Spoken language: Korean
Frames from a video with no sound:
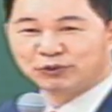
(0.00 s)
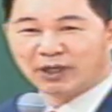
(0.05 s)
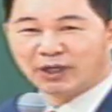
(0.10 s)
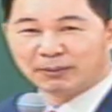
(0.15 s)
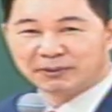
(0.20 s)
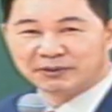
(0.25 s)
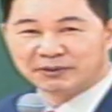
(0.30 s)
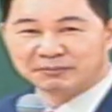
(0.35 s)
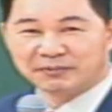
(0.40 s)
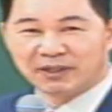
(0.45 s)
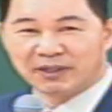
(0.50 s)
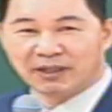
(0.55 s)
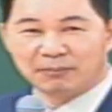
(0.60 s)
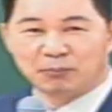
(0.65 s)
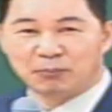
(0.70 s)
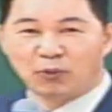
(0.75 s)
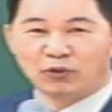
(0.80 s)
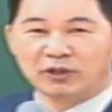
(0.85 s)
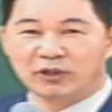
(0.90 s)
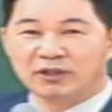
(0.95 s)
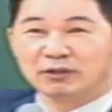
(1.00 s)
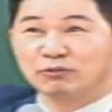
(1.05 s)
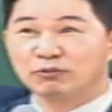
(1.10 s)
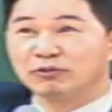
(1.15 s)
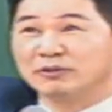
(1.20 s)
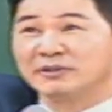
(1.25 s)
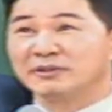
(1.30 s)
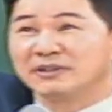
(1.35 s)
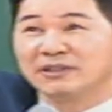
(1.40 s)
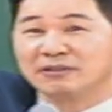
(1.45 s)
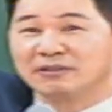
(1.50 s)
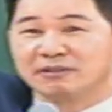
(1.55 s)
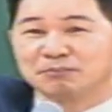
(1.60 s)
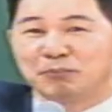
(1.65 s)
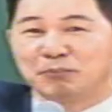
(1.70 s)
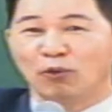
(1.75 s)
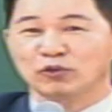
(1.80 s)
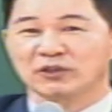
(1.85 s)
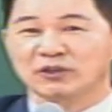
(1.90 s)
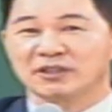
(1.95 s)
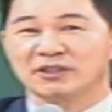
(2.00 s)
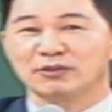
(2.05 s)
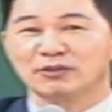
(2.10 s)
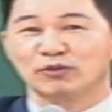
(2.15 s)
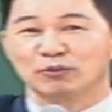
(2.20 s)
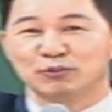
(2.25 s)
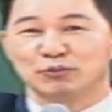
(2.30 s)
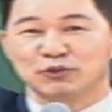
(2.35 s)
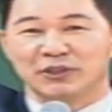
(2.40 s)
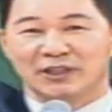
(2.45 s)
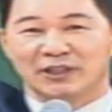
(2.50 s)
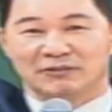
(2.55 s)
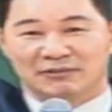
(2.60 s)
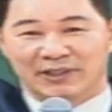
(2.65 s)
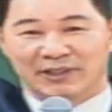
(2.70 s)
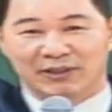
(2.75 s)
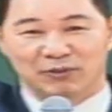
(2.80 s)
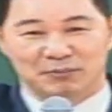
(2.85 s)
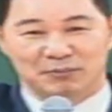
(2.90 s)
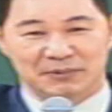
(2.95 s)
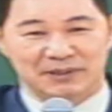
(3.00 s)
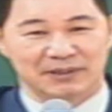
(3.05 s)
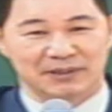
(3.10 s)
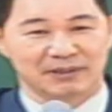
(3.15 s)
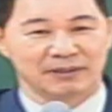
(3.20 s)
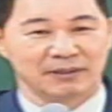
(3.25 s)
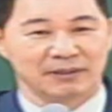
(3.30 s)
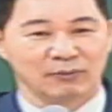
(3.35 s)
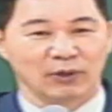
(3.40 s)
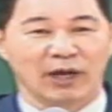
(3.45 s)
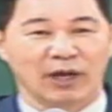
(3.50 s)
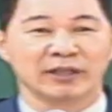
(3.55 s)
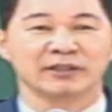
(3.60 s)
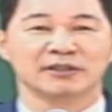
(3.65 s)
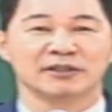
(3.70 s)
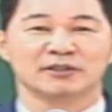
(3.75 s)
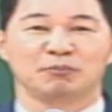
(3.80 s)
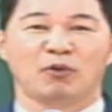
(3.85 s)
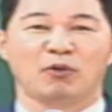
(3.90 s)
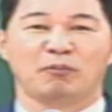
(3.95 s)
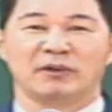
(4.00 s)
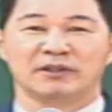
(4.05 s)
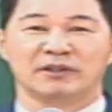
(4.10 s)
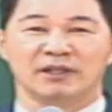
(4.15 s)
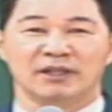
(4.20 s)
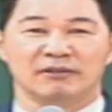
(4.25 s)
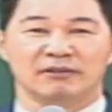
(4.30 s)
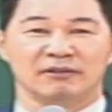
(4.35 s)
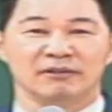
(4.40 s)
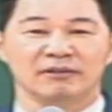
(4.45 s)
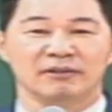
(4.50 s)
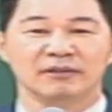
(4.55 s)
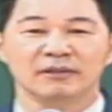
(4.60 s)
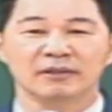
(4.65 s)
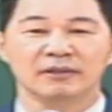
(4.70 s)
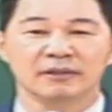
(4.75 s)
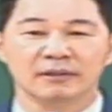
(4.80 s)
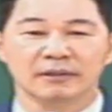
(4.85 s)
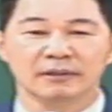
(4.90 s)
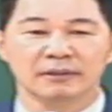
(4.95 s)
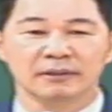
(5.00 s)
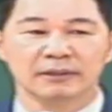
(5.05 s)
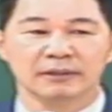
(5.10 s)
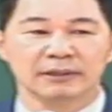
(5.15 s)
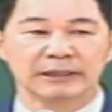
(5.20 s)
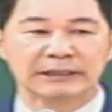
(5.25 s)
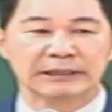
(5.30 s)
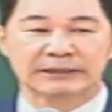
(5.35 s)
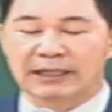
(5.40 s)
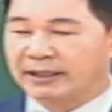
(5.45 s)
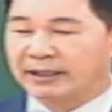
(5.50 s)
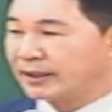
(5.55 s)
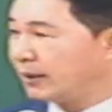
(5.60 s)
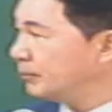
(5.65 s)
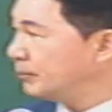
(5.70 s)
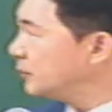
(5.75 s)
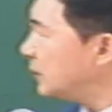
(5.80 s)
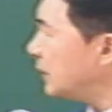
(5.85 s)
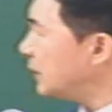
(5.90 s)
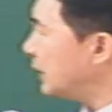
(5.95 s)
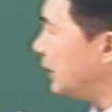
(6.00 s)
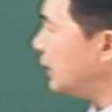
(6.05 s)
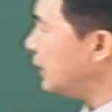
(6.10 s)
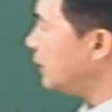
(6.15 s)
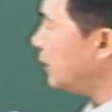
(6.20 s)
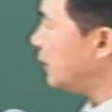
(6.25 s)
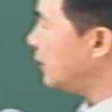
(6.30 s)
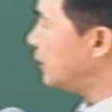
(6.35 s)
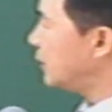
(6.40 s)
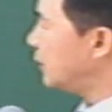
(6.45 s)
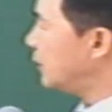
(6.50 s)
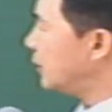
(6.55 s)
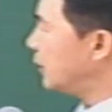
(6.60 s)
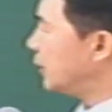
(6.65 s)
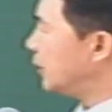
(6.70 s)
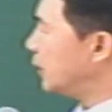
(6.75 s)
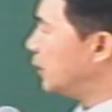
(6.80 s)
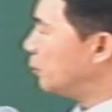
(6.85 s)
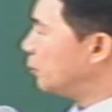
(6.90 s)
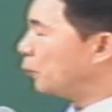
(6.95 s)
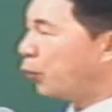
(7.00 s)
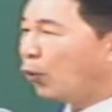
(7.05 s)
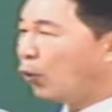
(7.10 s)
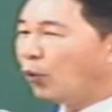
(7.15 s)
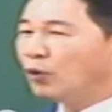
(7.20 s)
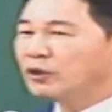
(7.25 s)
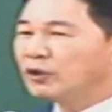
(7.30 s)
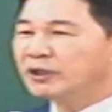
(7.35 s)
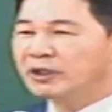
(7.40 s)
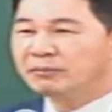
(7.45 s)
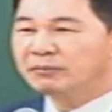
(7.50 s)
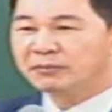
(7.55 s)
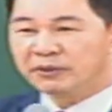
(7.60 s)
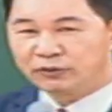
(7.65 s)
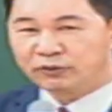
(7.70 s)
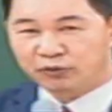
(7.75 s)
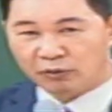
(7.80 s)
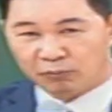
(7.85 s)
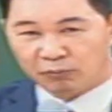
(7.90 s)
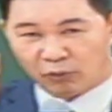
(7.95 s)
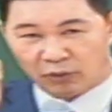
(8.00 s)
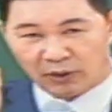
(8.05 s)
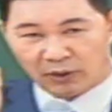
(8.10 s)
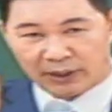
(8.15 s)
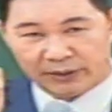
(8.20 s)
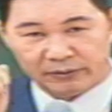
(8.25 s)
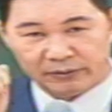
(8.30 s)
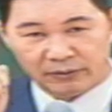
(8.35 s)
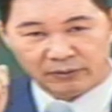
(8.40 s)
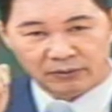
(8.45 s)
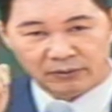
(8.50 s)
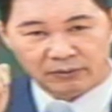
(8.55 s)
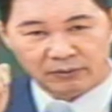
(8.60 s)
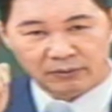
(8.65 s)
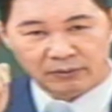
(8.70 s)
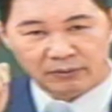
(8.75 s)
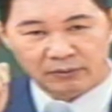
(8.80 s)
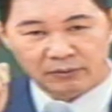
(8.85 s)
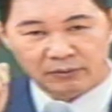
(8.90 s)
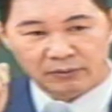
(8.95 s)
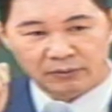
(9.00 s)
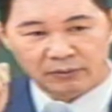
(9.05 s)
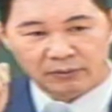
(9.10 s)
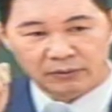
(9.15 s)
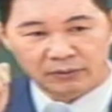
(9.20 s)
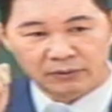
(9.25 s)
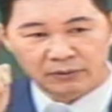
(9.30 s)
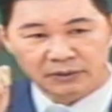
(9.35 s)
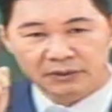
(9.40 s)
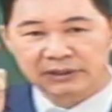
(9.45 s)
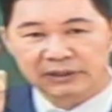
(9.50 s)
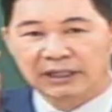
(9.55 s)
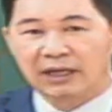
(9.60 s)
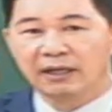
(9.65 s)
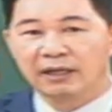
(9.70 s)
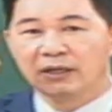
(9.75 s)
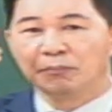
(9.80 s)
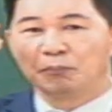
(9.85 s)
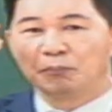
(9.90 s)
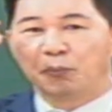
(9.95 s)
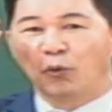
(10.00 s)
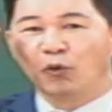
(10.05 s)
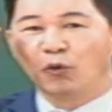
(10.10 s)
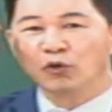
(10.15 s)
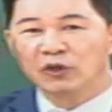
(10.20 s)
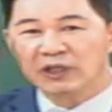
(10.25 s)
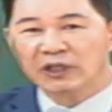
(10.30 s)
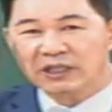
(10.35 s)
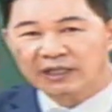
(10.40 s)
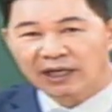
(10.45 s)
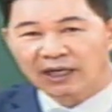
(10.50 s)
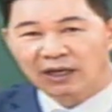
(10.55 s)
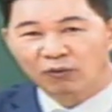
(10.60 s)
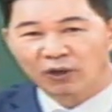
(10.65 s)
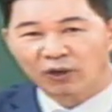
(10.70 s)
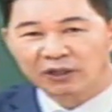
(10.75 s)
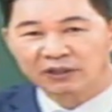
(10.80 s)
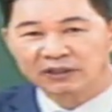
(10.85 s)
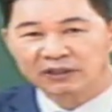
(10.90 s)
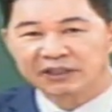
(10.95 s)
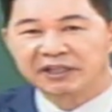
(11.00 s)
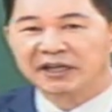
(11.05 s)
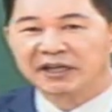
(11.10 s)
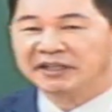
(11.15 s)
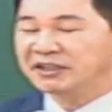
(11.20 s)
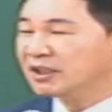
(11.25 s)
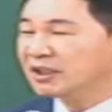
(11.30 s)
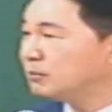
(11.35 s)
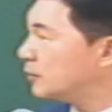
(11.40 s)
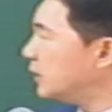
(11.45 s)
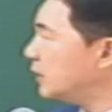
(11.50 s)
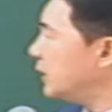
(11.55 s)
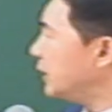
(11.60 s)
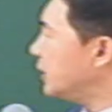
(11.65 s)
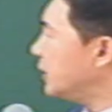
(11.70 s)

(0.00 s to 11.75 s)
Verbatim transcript: 가봤습니까? 복이 거꾸로 복들 거꾸로 붙여가지고 내려옵니다. 왜 하늘에서 복 받으려고? 사람들이 복이 뭔 줄 몰라요. 그러니까 복이라고 하는 개념을